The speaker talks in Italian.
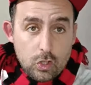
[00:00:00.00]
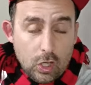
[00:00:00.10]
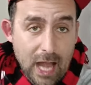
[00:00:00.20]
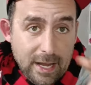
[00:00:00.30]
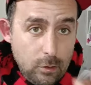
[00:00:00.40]

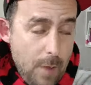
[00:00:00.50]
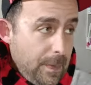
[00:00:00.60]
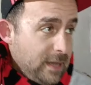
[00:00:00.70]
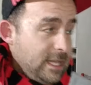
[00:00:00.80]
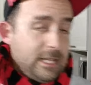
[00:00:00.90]
giocare due
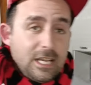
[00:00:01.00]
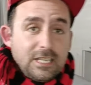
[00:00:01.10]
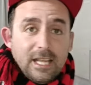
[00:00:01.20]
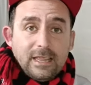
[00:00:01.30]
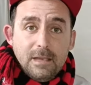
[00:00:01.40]
partite a
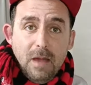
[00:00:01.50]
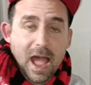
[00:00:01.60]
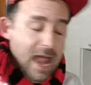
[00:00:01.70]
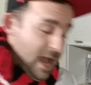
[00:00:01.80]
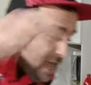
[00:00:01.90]

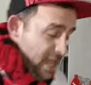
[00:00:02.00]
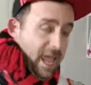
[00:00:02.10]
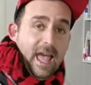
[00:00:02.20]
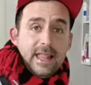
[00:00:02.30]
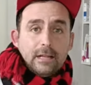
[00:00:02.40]
settimana
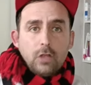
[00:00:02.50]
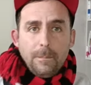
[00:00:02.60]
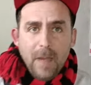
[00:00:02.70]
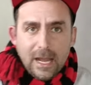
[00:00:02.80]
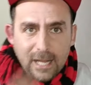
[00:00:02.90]
e è andato
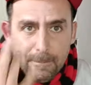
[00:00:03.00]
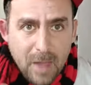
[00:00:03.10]
a perdere